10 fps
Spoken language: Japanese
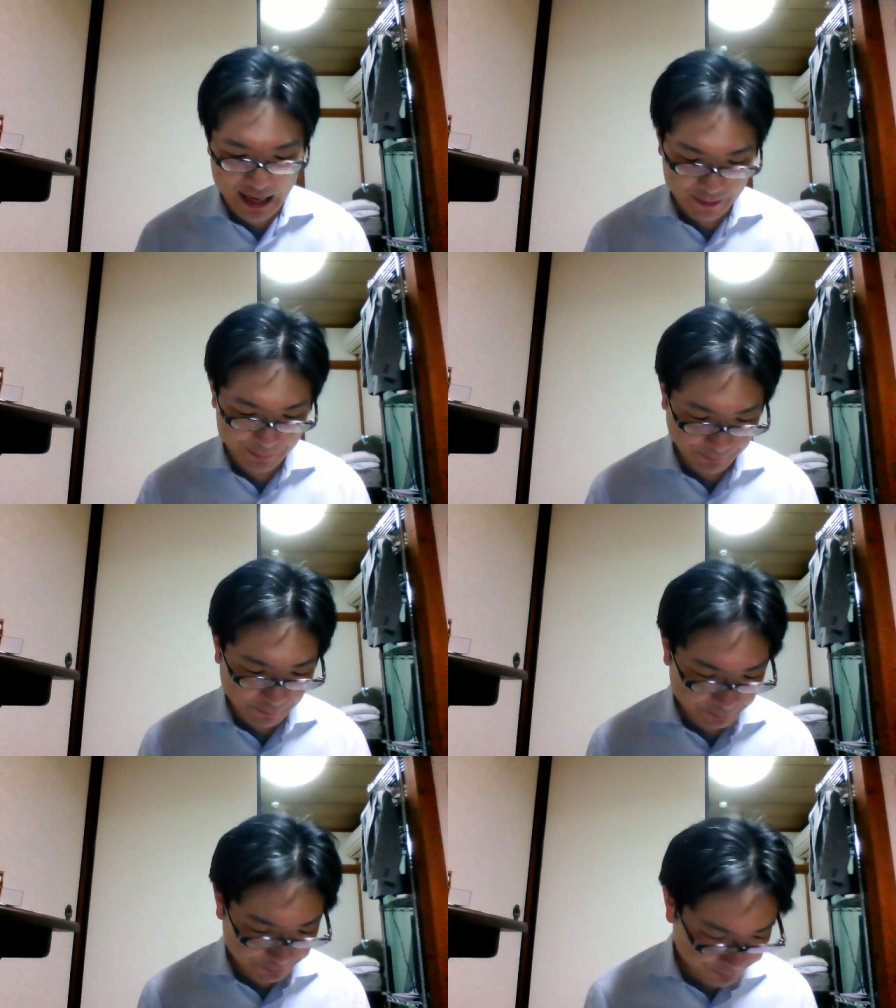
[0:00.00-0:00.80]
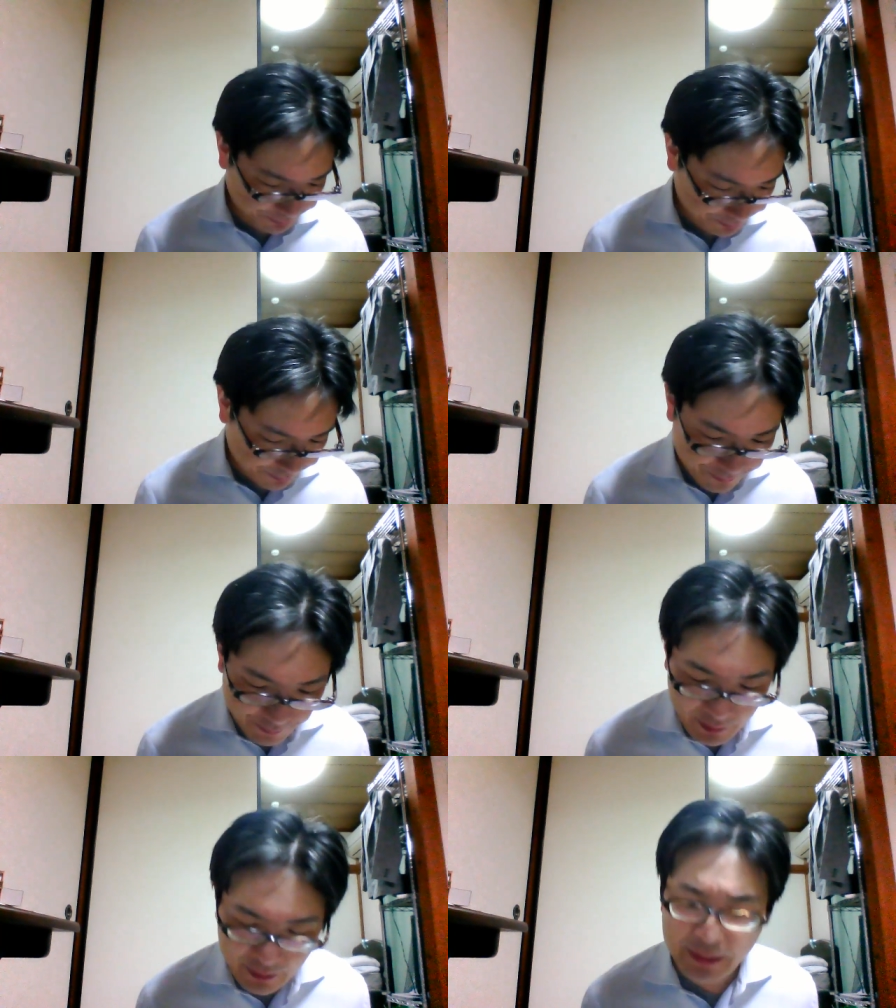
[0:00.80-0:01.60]
ね。
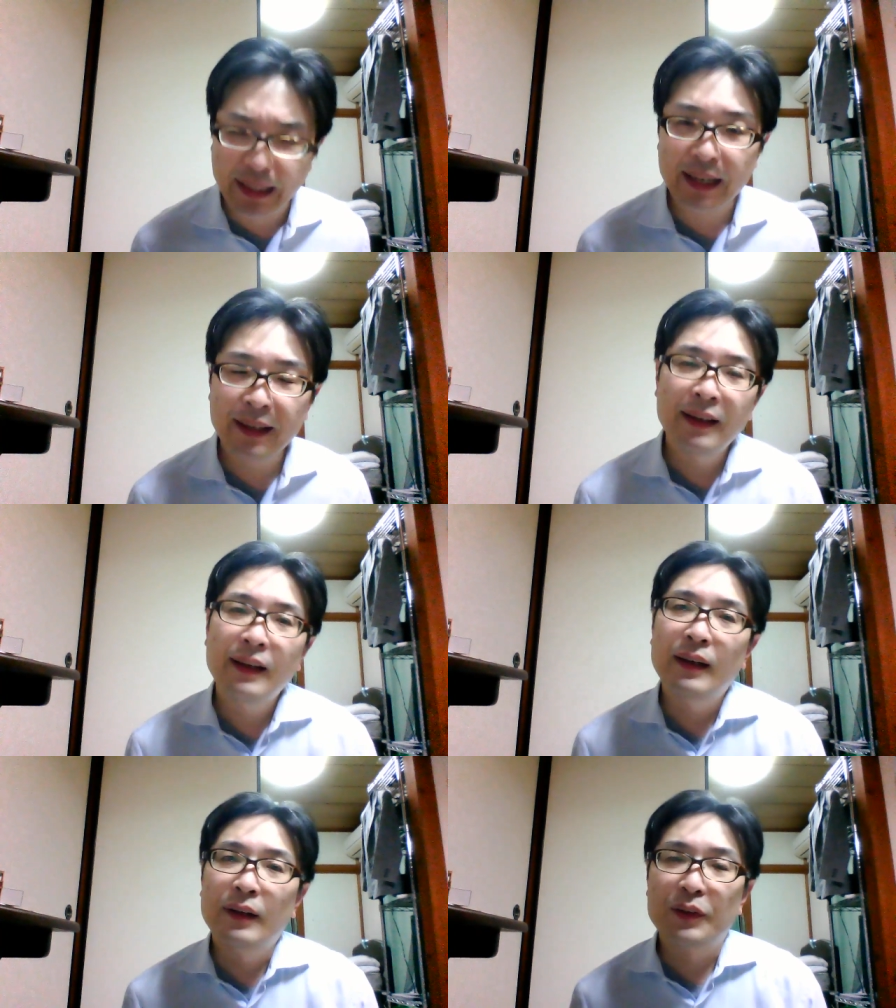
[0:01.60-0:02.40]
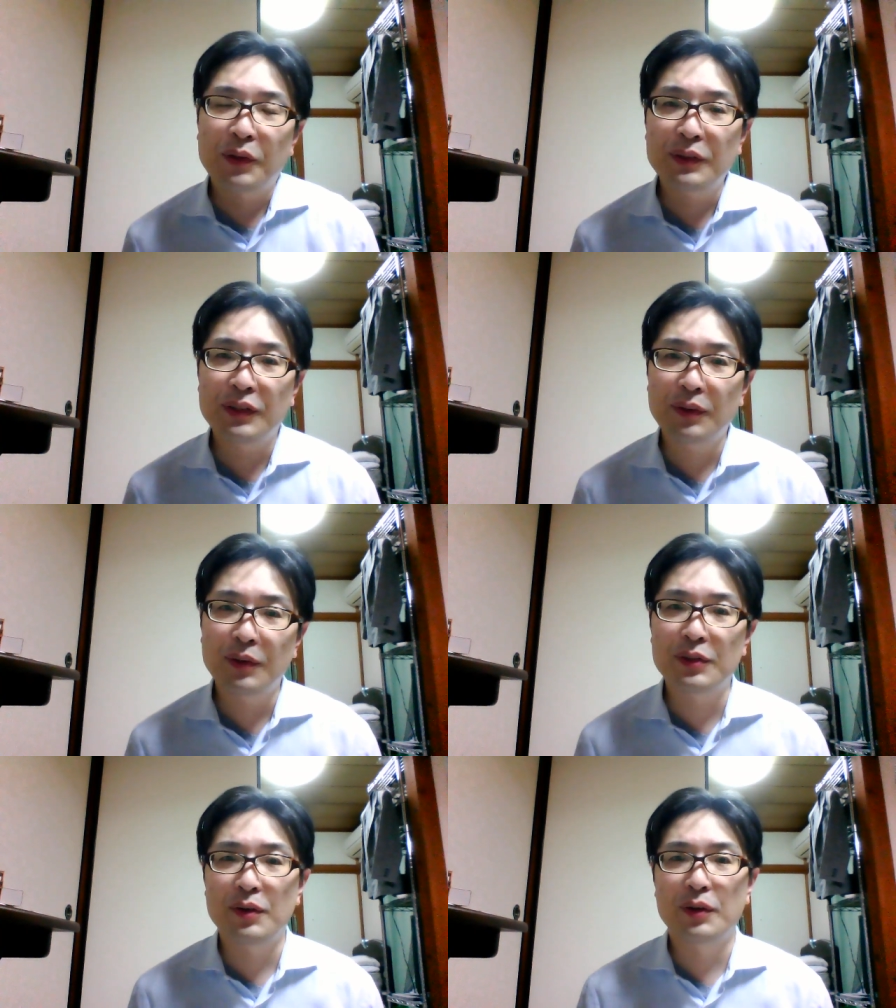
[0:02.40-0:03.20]
さて、損失
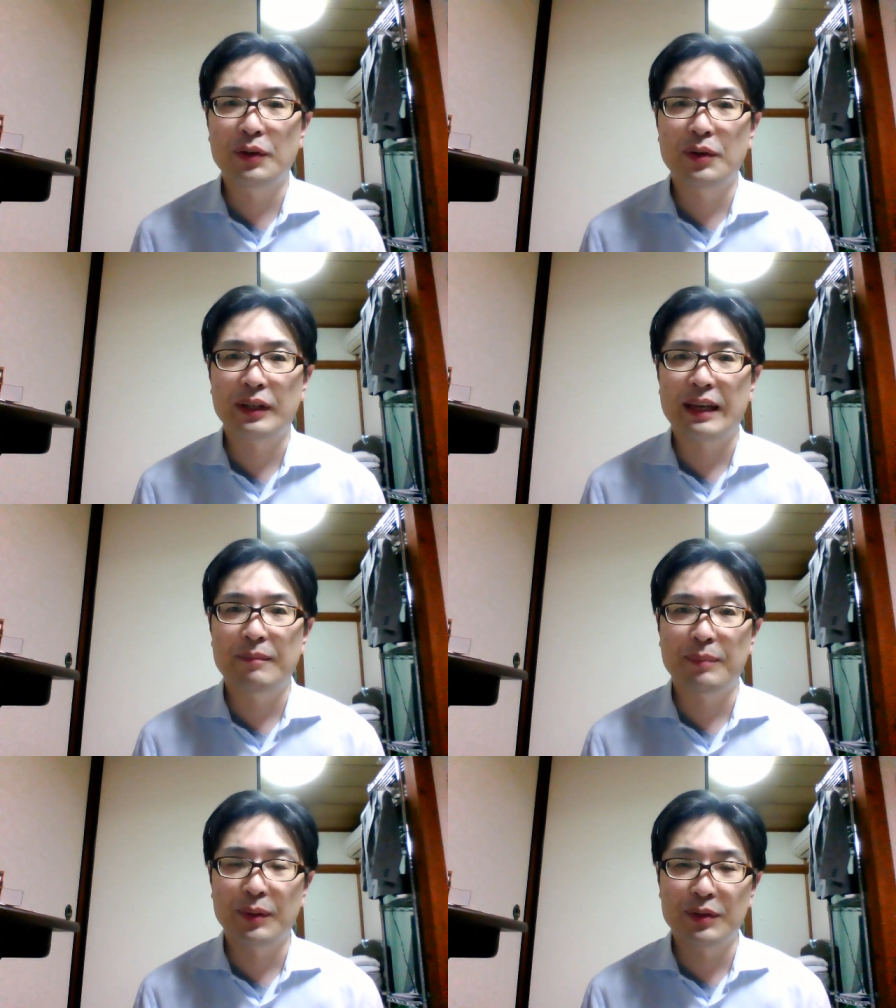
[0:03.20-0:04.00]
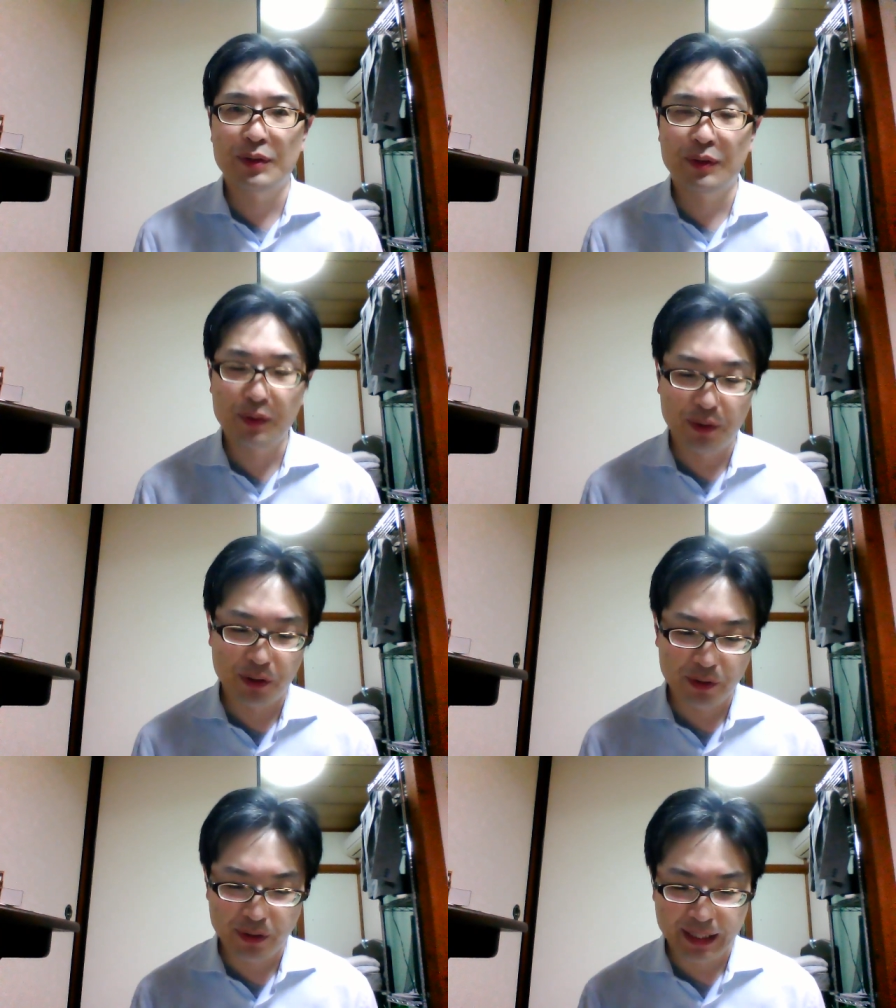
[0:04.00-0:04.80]
保障の憲法上の根
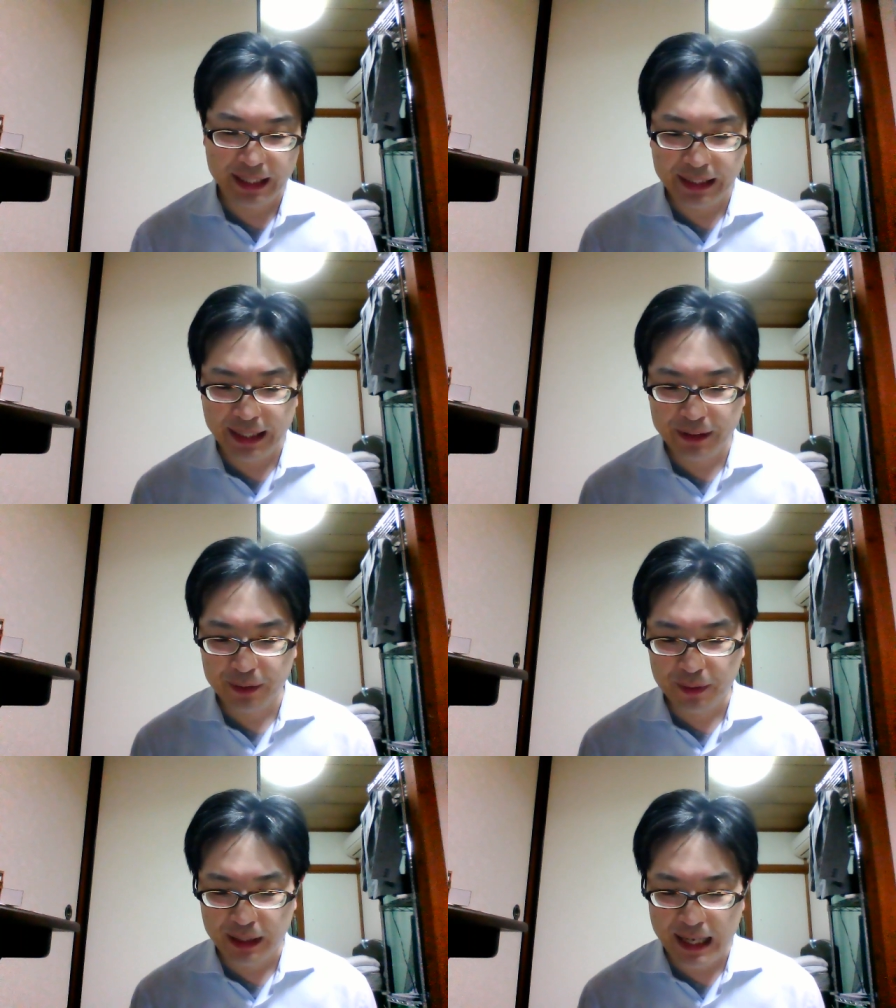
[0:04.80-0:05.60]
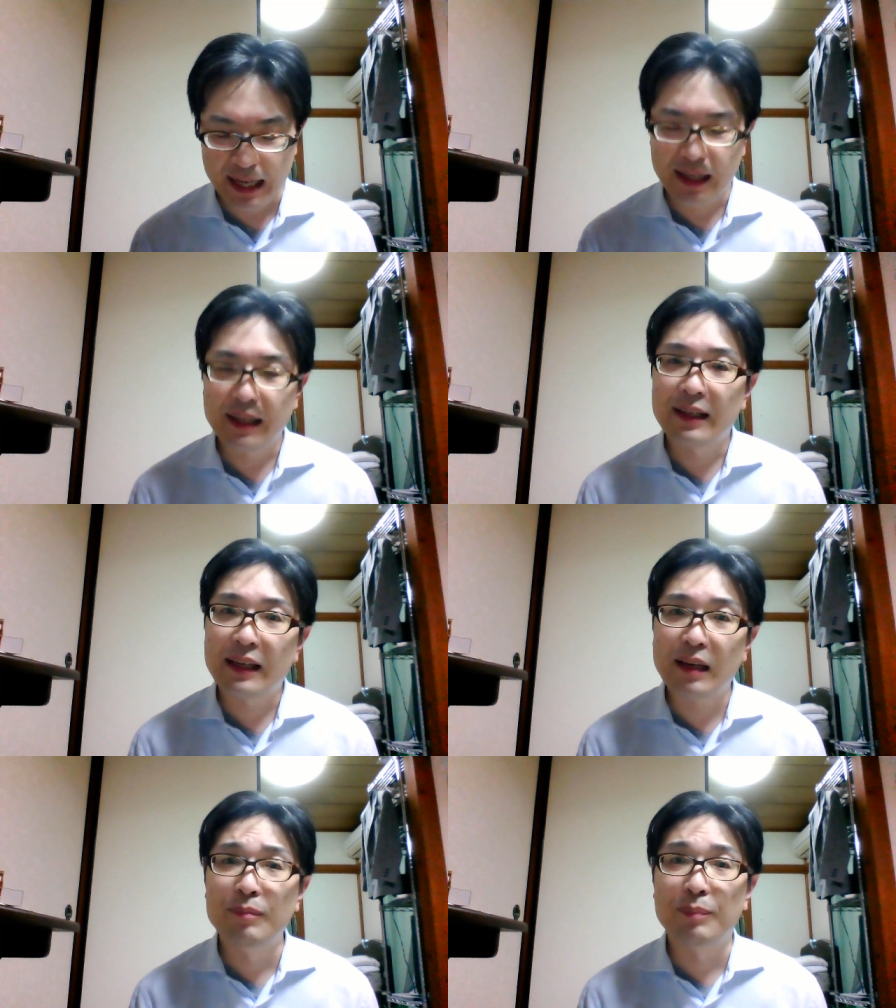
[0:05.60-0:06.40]
拠とされているのが、
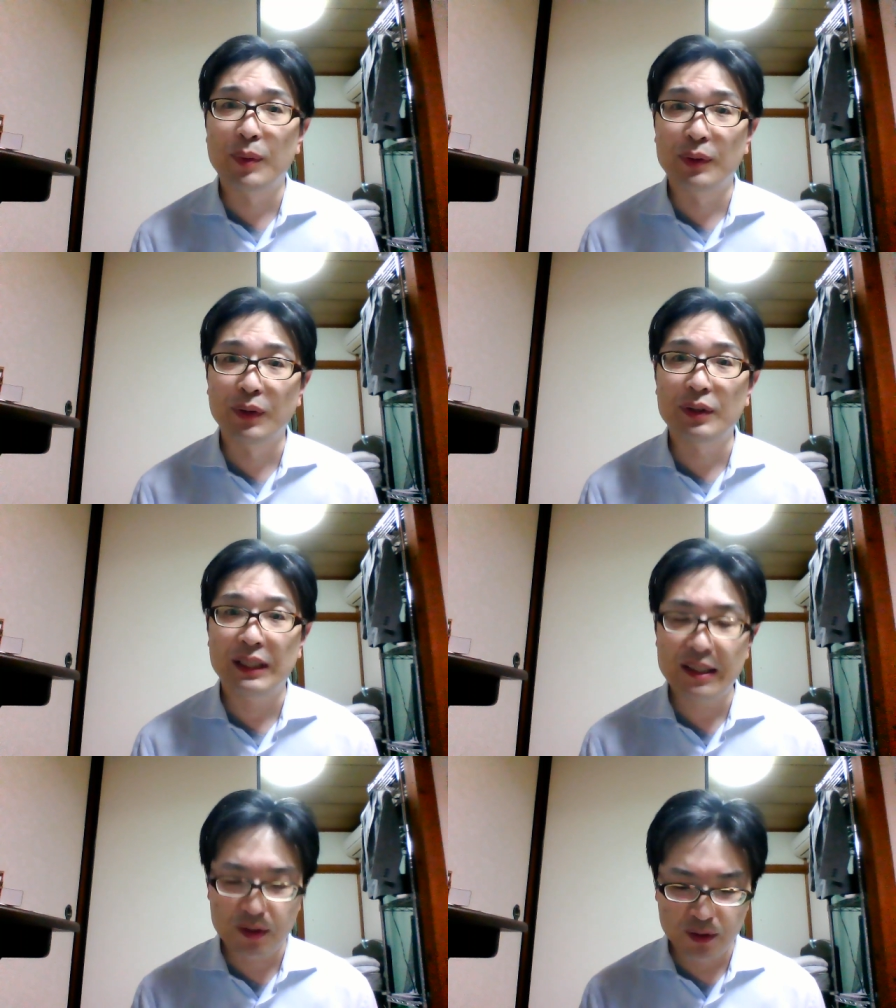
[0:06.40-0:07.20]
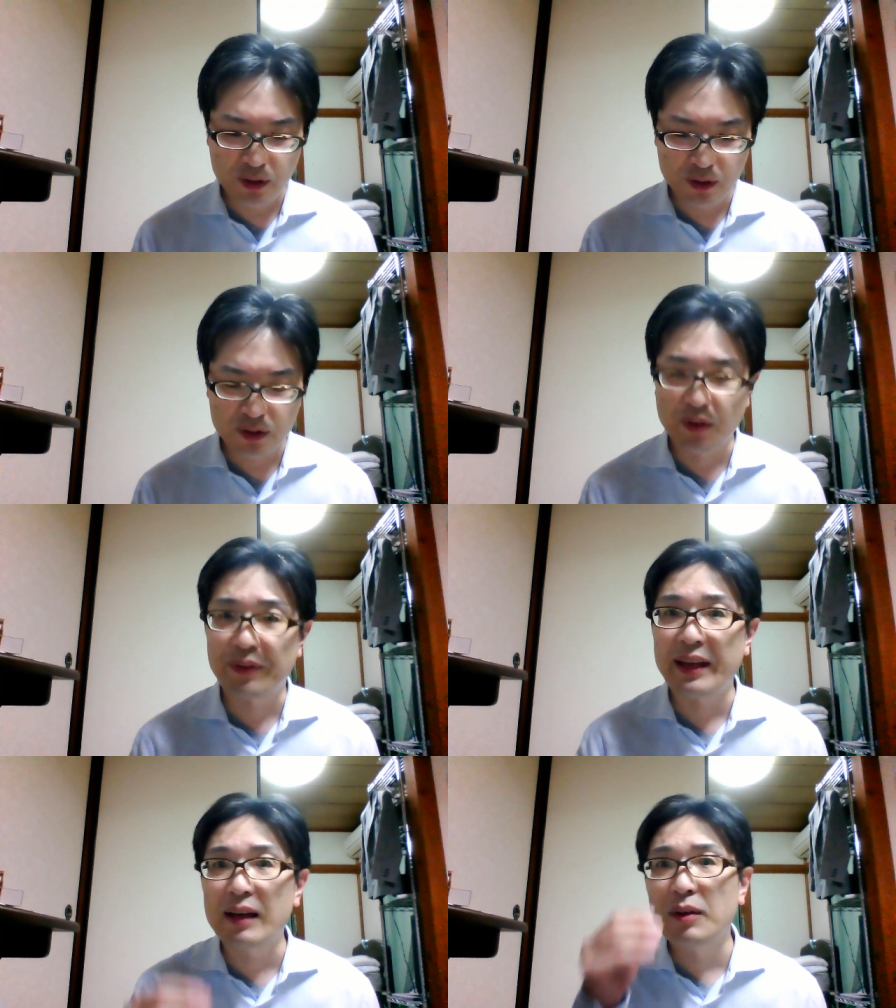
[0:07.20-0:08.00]
憲法の29条
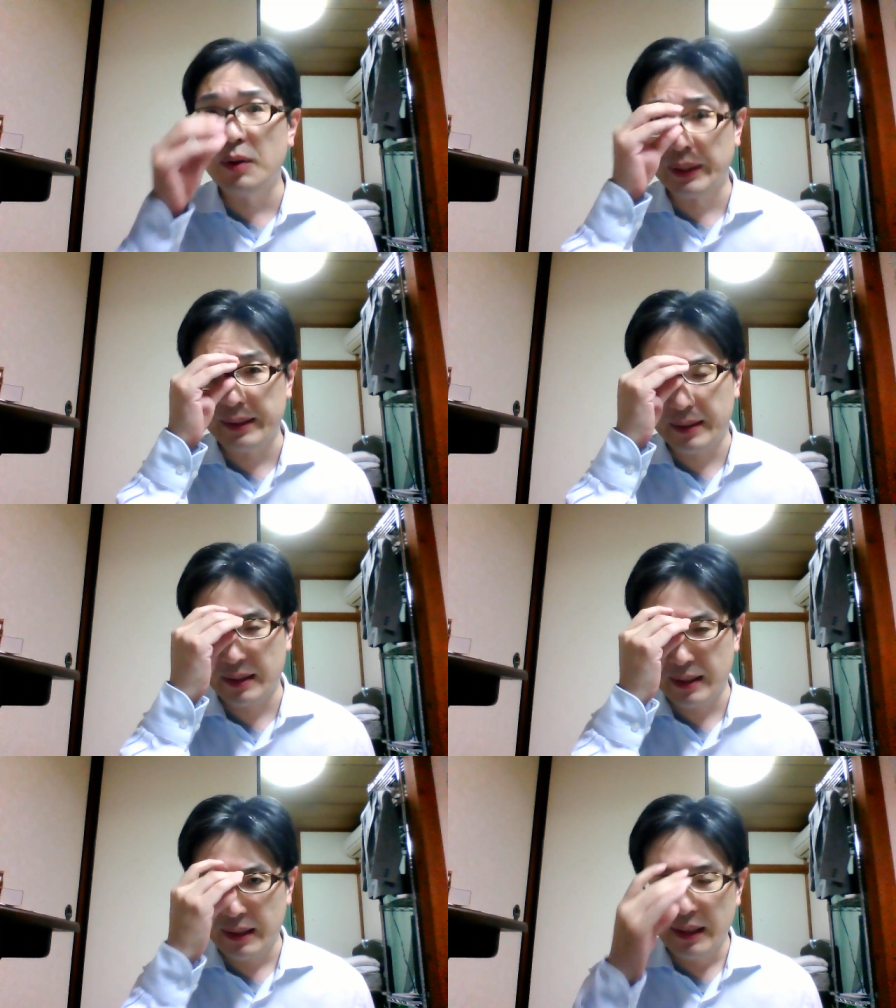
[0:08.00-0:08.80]
3項です。